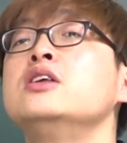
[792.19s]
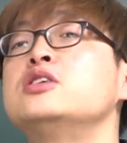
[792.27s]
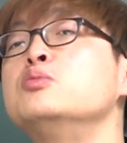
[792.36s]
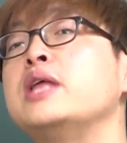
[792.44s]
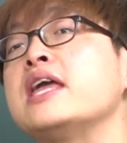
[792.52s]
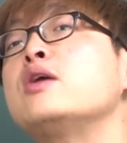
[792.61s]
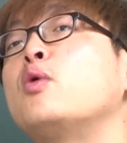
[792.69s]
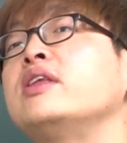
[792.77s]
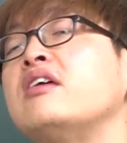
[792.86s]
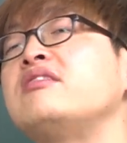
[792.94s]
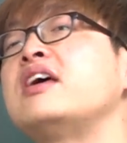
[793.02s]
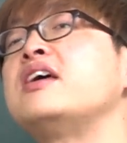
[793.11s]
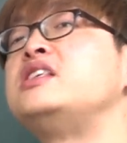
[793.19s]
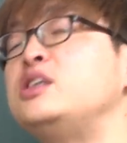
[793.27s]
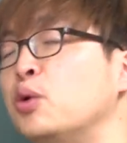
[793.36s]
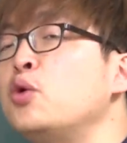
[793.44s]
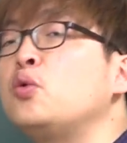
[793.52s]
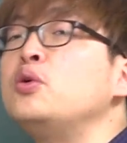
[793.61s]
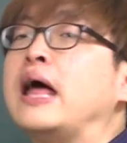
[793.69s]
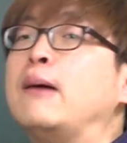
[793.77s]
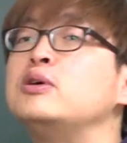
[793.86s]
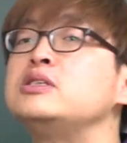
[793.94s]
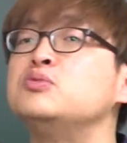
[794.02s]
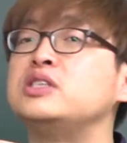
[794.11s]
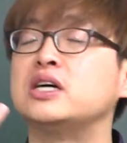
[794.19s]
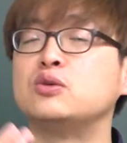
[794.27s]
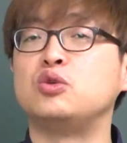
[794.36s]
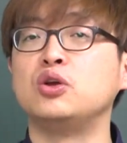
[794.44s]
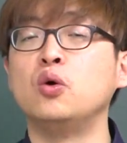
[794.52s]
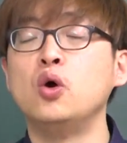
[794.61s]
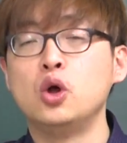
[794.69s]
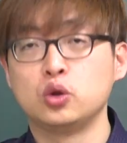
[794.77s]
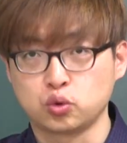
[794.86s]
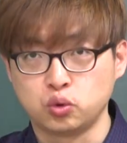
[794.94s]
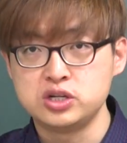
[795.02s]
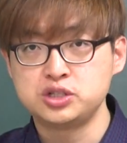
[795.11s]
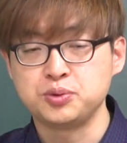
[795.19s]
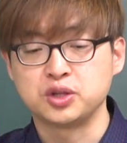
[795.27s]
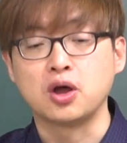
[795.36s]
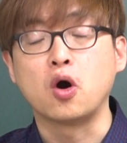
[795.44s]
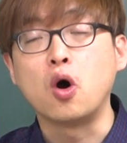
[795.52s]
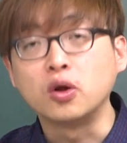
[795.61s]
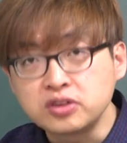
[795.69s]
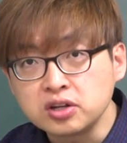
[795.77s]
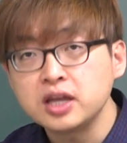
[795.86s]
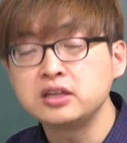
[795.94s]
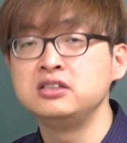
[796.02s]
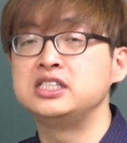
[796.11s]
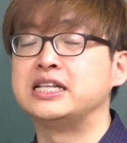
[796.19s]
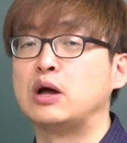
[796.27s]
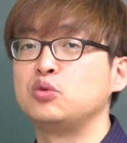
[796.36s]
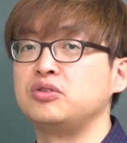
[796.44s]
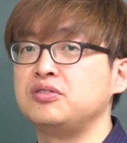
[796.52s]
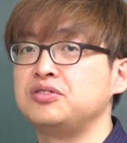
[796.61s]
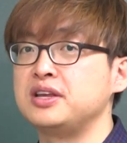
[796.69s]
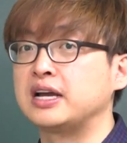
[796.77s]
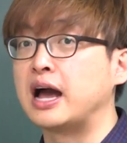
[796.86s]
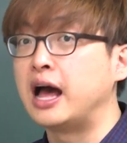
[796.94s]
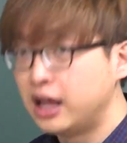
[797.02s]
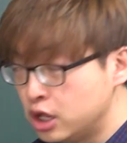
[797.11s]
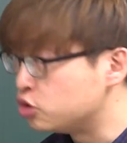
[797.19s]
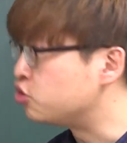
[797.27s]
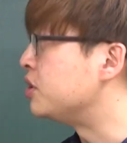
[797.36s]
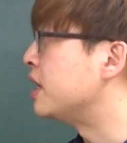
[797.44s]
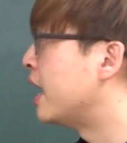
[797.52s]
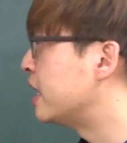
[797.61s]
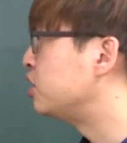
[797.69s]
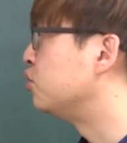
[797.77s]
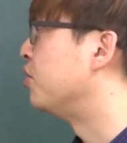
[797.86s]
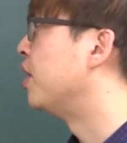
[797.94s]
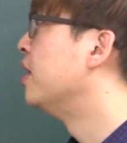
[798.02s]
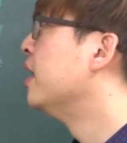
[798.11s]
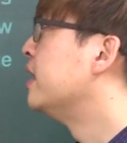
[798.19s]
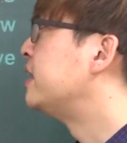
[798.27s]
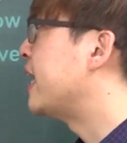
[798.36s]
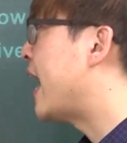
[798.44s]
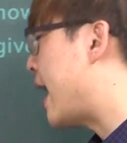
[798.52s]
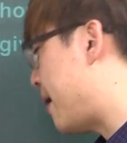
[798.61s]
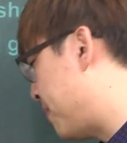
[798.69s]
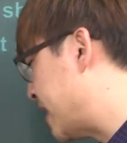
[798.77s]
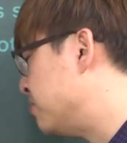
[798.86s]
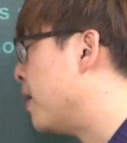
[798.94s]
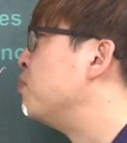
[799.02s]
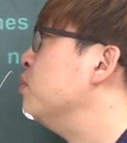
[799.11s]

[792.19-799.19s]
전부 다 입과 대사에 집어넣고 나머지 문장은 뒤로 돌리시면 돼요. 어떻게든지 나올 수 있으니까 주의하시고요. 자, 마지막